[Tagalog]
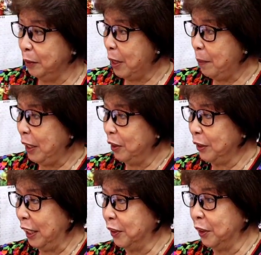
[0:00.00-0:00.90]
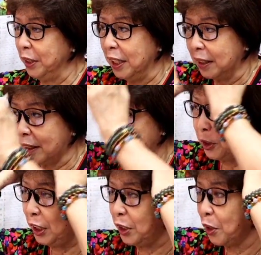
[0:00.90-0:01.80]
di ba, mayroong ganun.
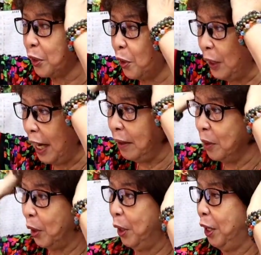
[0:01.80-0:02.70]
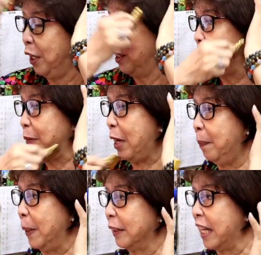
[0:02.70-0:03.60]
Tapos isusuklay mo. Di
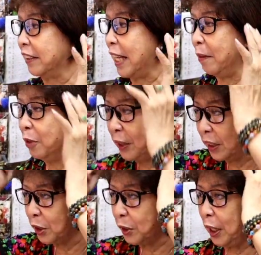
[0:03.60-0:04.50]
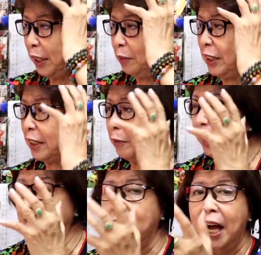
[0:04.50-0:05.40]
ba, pag tatay mo nagsusuklay, ibig
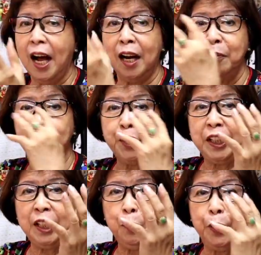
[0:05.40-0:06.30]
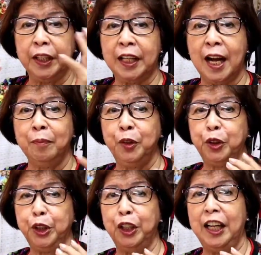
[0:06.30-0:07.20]
sabihin, harmony will come
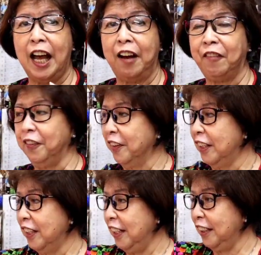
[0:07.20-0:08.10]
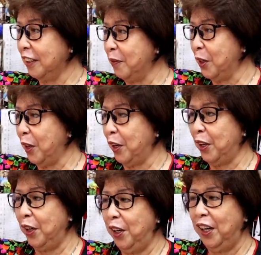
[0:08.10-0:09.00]
to your life. Ito So,
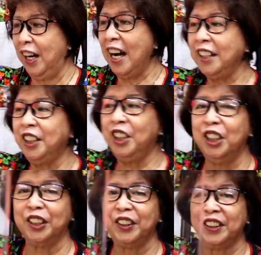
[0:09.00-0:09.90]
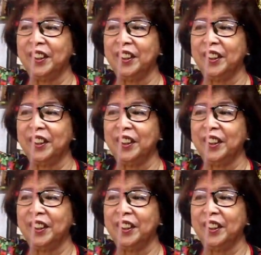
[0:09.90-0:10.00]
ito kitchen na to, pwede